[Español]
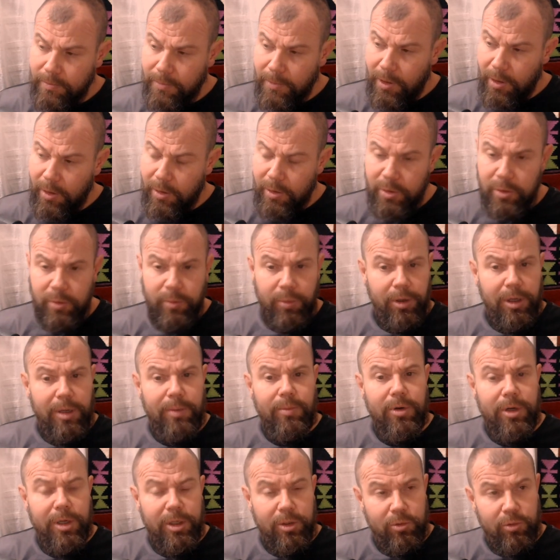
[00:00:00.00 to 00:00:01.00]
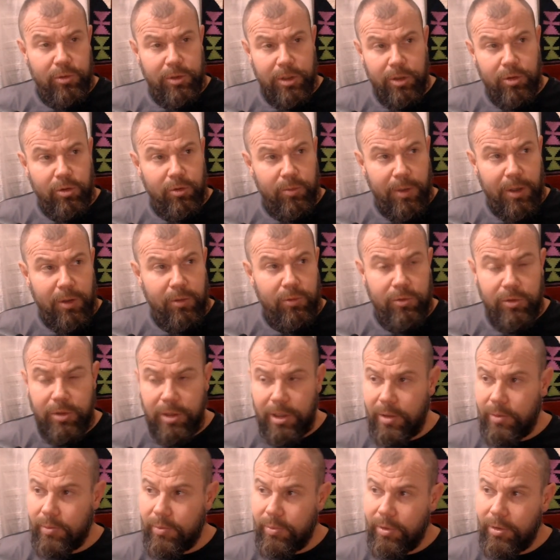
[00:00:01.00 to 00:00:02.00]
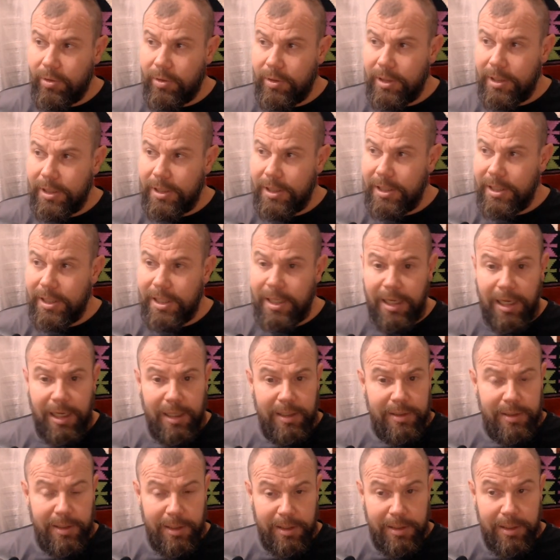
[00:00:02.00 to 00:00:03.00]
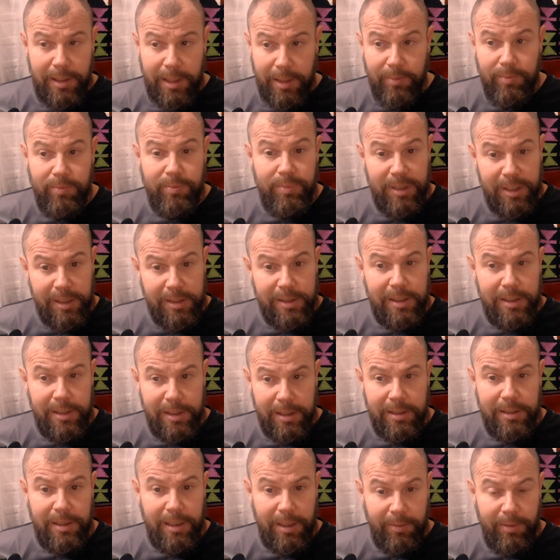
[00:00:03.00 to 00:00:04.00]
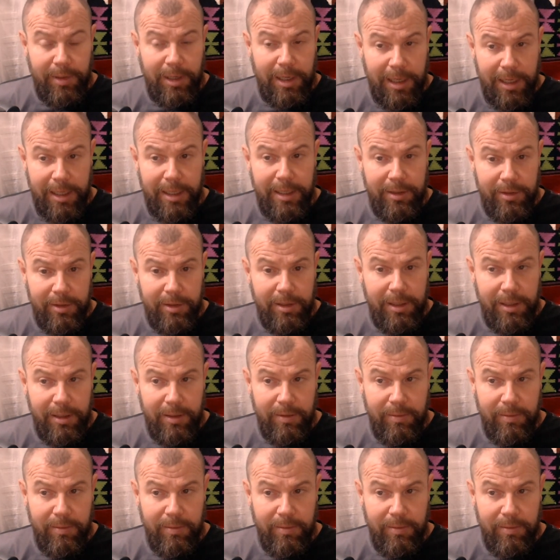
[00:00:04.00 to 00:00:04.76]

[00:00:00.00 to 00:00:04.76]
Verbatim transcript: supongamos que tú te tomas un tiempo y ¿qué haces? Empiezas a trabajar en ti.